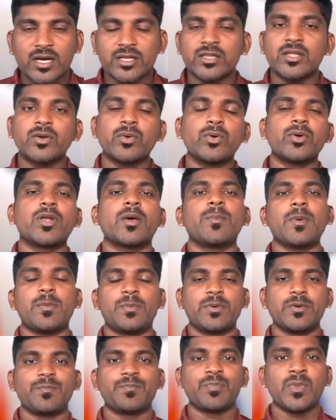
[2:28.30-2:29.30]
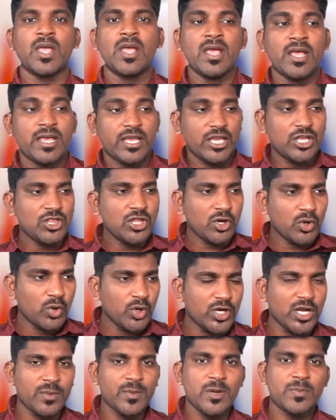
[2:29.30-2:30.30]
அந்த கூட்டமைப்பு இந்த
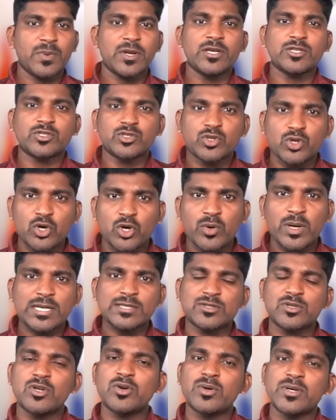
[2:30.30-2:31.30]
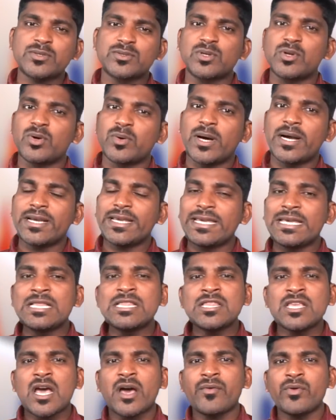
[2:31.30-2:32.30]
கூட்டமைப்பில் ஸ்லோவா ஸ்லோவா ஸ்லோவாக
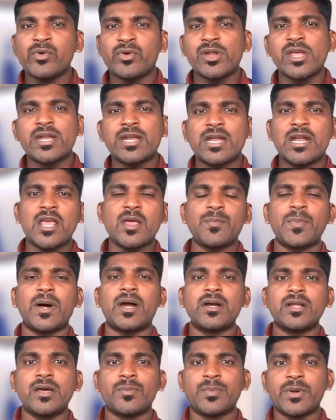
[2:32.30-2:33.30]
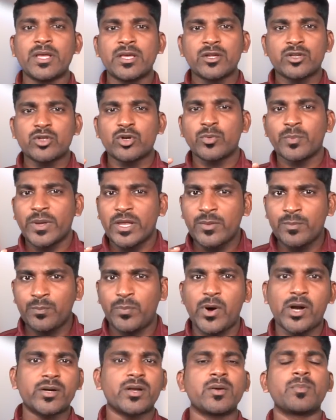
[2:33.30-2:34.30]
இந்தியாவினுடைய நிலைப்பாடு அப்படிங்கிறது ரொம்ப
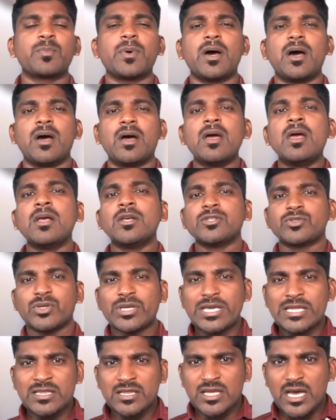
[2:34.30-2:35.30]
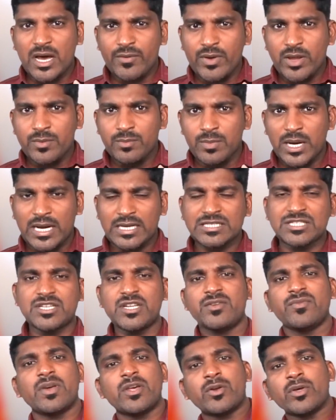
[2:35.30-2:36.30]
இம்பார்ட்டன்ட்பா ஸோ இந்தியாவை மாற்றி
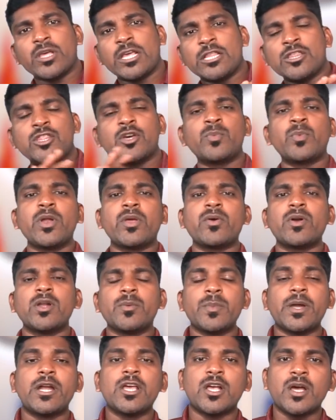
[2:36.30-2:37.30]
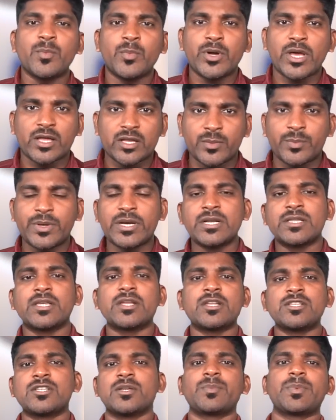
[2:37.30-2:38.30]
வேறு எந்த முடிவுகளும் எடுக்க முடியாது அப்படின்னு
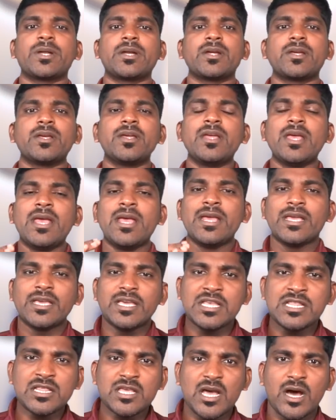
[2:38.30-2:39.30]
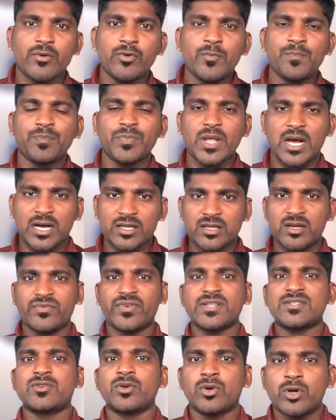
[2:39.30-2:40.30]
தெரிஞ்ச பிறகு இந்தியாவும் அதில்
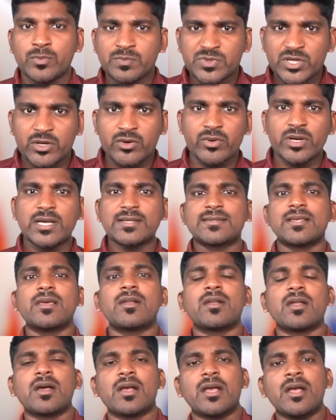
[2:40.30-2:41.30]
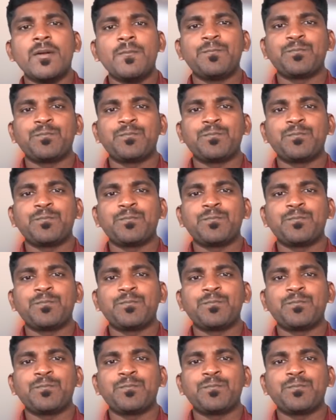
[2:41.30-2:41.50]
ஃபஸ்ட் ஒரு ஒப்சர்வராக சேர்றாங்க